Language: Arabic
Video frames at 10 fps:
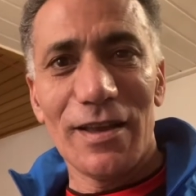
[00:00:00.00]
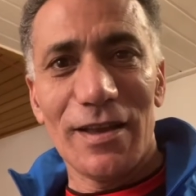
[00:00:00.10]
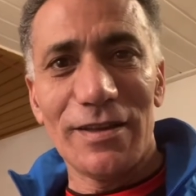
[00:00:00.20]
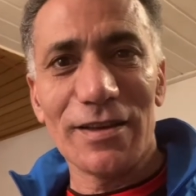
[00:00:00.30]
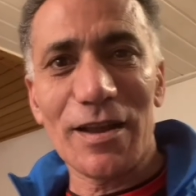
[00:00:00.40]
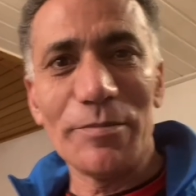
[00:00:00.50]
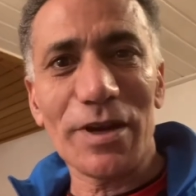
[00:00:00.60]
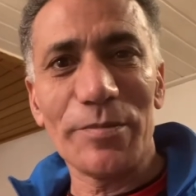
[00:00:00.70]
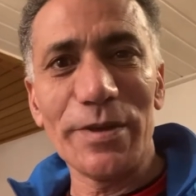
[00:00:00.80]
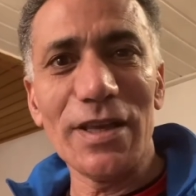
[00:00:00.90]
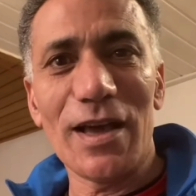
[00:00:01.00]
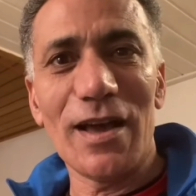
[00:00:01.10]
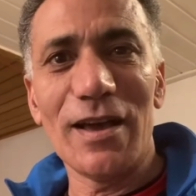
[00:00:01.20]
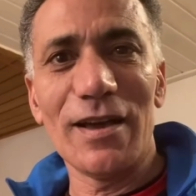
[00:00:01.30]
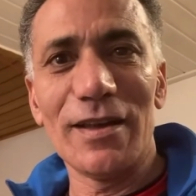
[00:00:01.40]
لرامي
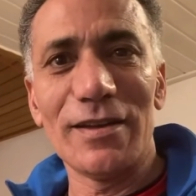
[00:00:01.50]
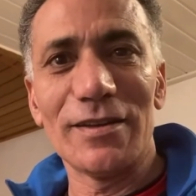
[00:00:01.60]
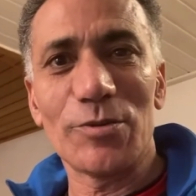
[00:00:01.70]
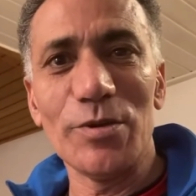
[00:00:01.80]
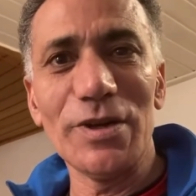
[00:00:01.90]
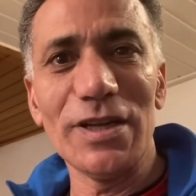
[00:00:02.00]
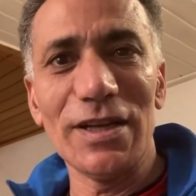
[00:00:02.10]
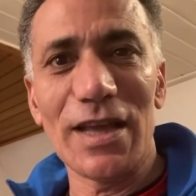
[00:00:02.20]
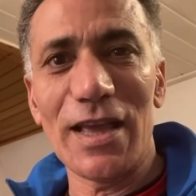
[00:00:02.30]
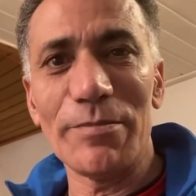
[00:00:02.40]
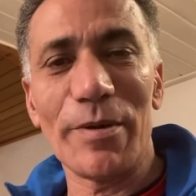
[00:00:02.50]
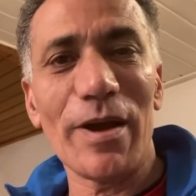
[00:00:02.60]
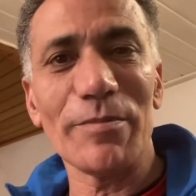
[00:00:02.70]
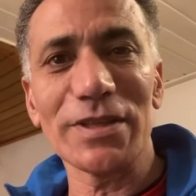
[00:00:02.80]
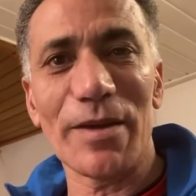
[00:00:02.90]
ربيعه لكل اللعيبه
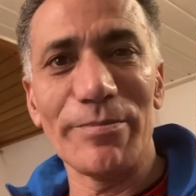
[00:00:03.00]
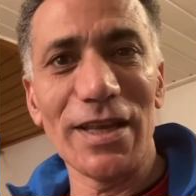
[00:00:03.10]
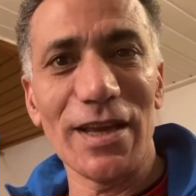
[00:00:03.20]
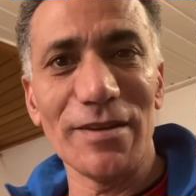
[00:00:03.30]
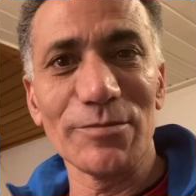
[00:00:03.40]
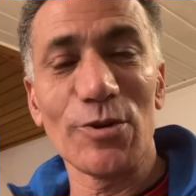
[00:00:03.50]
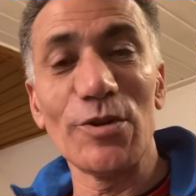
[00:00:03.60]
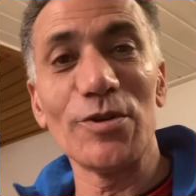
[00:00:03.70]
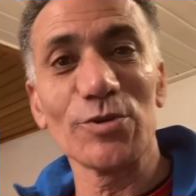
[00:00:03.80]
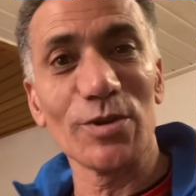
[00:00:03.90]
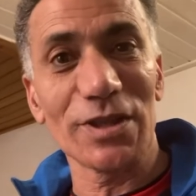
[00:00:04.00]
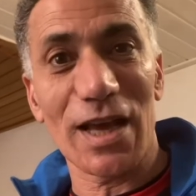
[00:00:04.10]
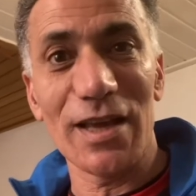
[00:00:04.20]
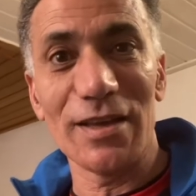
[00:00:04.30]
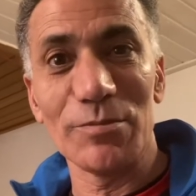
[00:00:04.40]
محمد عبد المنعم كل دول
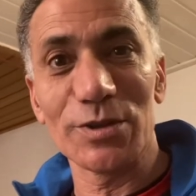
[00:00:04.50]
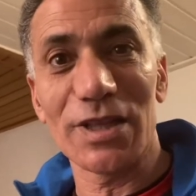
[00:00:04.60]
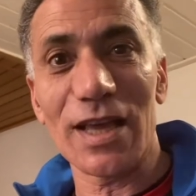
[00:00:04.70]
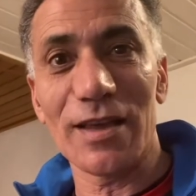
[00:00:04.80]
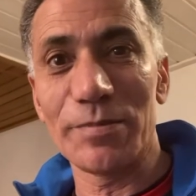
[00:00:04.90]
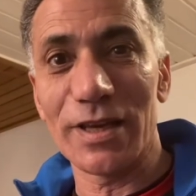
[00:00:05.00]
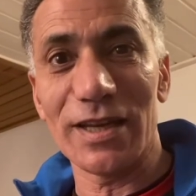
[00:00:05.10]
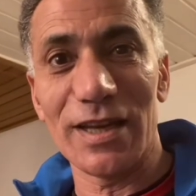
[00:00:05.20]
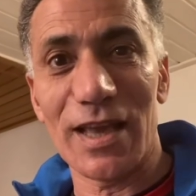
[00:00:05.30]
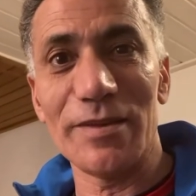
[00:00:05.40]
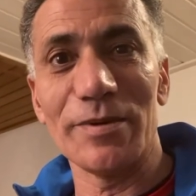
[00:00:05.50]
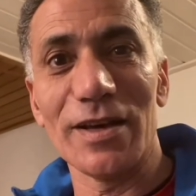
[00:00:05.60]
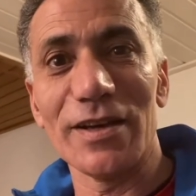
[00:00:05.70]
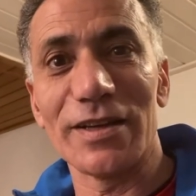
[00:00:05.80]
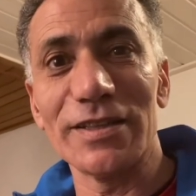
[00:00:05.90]
ضحايا المنتخب غير لعيبه
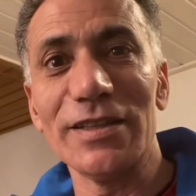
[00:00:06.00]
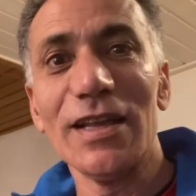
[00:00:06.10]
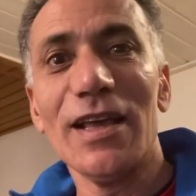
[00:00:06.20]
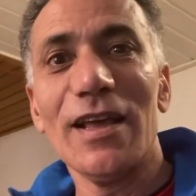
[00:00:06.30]
اخرين